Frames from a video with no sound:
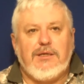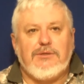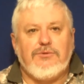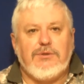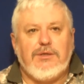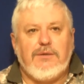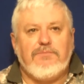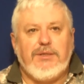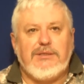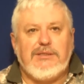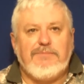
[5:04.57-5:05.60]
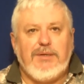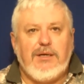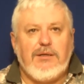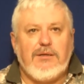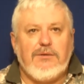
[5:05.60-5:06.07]
сразу на
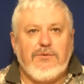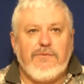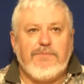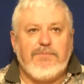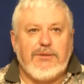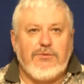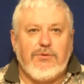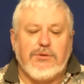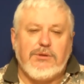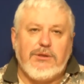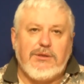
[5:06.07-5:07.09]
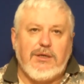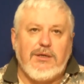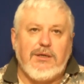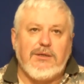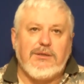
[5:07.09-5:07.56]
принципиально новый подход, не
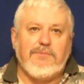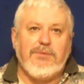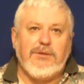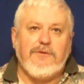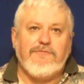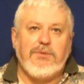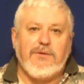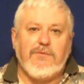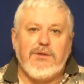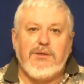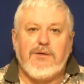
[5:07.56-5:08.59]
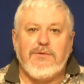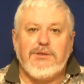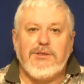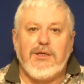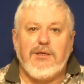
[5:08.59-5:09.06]
так, как это было в первых
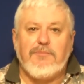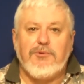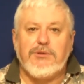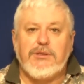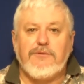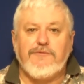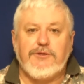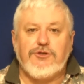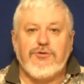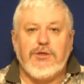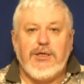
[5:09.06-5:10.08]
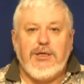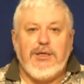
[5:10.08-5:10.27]
главах Деяний апостолов, еще